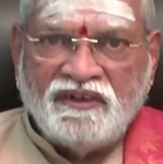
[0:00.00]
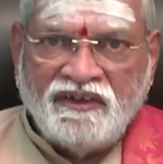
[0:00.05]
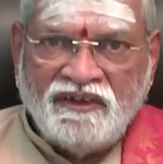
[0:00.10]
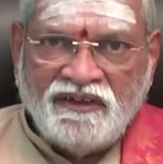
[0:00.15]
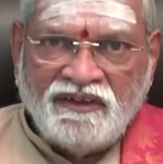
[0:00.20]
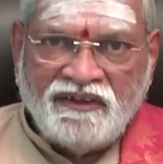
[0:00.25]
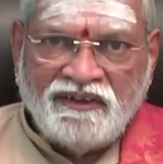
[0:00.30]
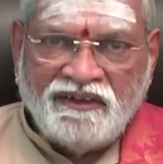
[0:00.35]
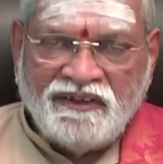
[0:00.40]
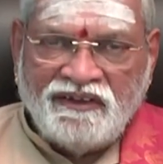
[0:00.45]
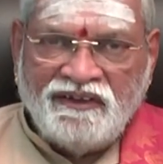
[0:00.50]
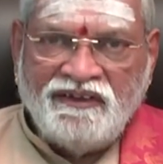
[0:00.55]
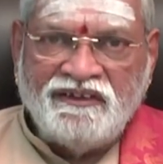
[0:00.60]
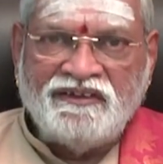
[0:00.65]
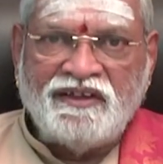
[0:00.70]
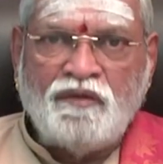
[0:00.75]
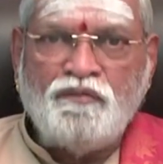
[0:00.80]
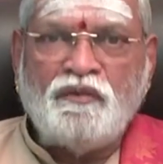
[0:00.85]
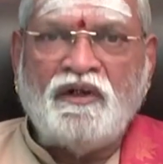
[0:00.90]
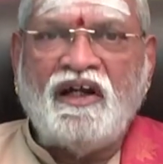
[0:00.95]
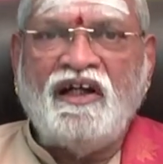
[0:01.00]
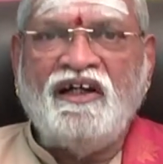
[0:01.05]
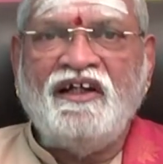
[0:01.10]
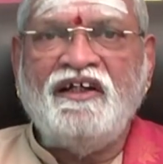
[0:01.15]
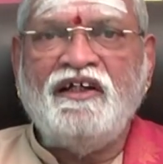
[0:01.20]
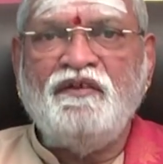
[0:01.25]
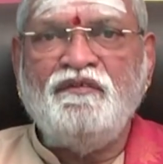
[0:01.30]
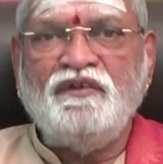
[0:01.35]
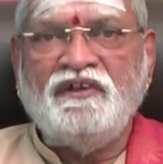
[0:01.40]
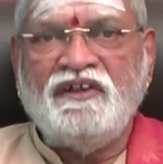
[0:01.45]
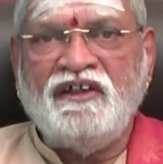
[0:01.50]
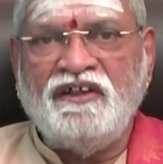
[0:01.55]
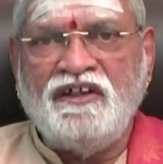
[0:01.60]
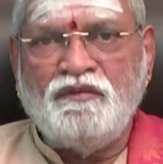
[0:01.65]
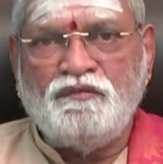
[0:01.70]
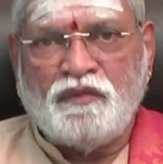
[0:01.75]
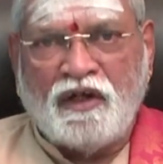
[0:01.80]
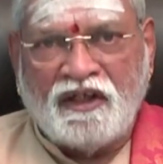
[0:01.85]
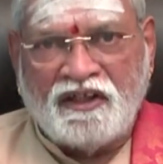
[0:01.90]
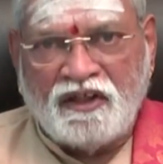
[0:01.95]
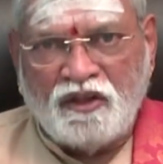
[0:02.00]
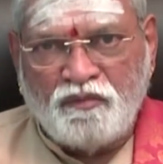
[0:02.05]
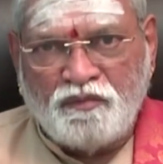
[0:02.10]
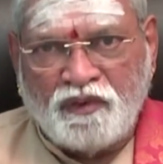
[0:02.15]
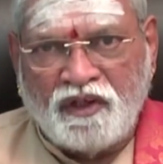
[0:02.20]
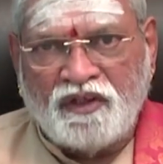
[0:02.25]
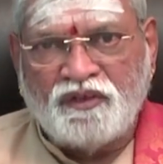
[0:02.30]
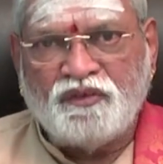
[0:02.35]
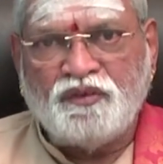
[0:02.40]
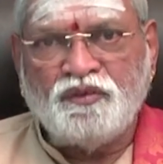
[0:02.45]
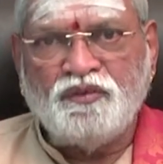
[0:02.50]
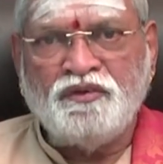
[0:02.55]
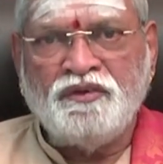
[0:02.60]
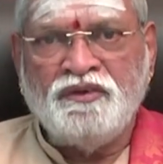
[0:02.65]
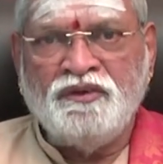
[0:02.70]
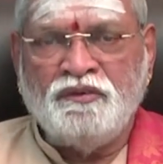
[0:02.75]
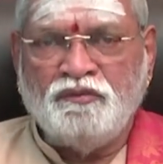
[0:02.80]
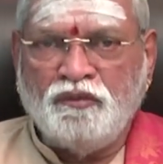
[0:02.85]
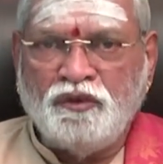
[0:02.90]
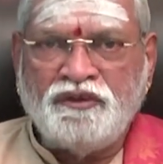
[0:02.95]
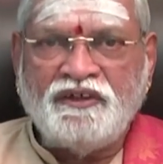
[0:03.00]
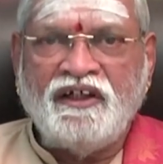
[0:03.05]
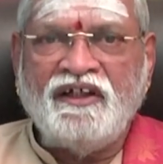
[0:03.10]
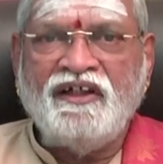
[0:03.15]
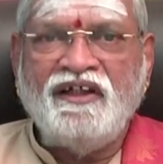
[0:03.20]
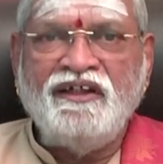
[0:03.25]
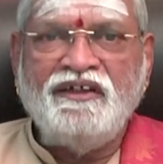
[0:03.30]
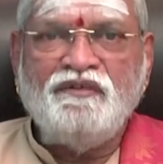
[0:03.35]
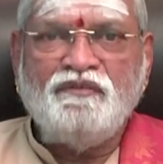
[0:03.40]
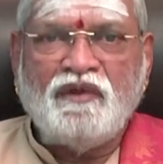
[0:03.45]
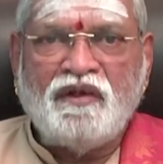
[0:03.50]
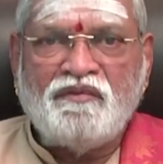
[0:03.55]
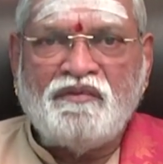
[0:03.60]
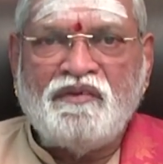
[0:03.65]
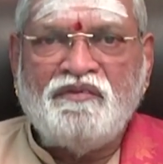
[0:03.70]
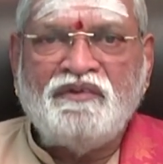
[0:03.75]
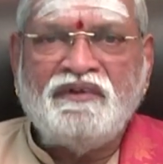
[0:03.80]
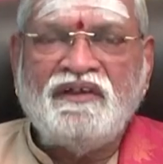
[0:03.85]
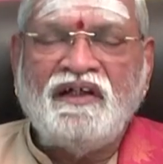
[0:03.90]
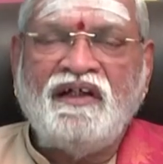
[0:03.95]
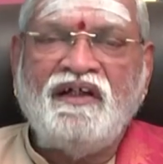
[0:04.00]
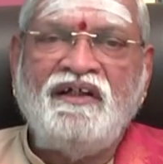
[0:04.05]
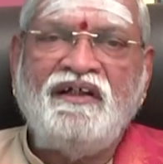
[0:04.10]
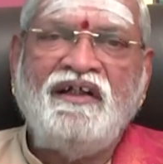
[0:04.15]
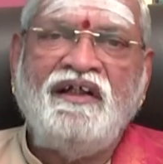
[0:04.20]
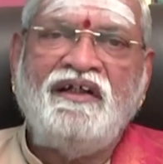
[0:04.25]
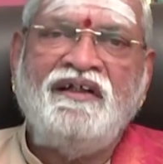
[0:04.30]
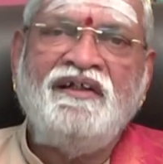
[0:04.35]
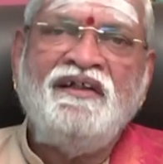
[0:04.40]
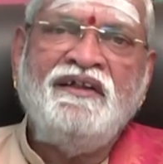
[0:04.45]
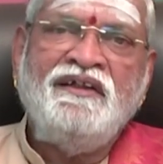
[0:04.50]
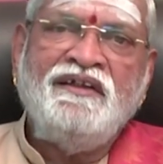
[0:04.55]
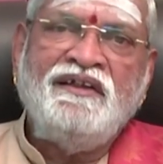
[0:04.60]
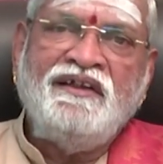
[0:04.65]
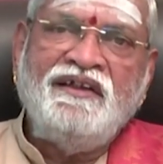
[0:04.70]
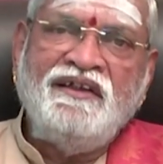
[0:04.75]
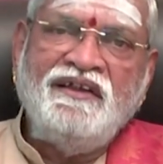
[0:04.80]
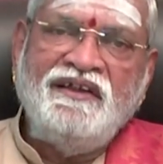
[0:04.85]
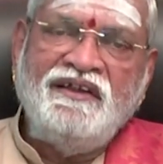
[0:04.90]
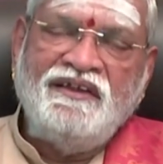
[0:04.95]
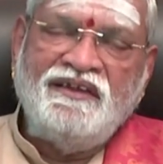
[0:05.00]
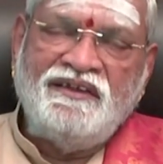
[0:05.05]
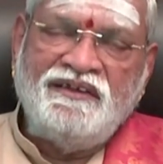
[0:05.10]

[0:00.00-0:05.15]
ఈ ఈ సంబరాలను ఏమిటంటే పాటలు పాడుతూ ముఖ్యంగా ఇది మనం ఏమిటంటే ఈ